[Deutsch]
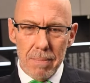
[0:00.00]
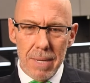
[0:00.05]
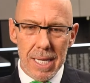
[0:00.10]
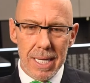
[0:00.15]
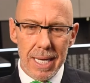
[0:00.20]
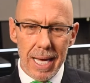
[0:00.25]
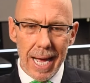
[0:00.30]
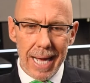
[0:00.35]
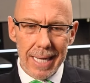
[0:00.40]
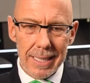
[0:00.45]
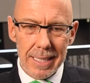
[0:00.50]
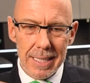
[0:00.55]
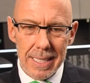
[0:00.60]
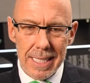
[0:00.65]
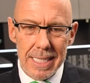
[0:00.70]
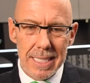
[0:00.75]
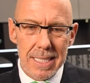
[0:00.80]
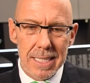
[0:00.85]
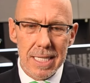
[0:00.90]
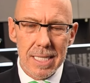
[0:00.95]
Milliarden
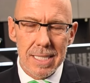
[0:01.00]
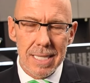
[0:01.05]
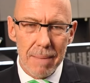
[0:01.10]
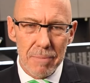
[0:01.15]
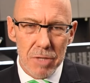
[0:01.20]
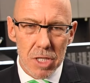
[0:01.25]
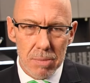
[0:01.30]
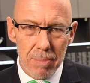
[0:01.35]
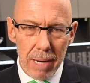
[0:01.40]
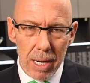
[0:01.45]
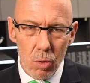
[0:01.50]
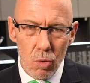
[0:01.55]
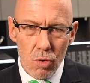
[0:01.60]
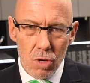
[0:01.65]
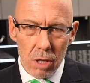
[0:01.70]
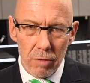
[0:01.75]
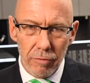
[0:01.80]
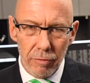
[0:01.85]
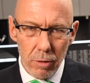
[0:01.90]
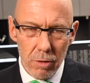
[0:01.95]
insgesamt
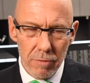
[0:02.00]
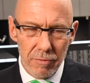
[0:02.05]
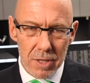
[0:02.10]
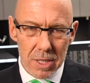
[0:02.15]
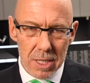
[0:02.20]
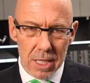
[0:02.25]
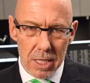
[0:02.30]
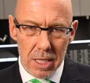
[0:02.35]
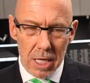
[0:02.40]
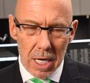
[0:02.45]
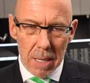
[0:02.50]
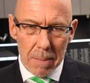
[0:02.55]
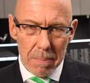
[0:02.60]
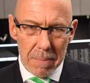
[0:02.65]
250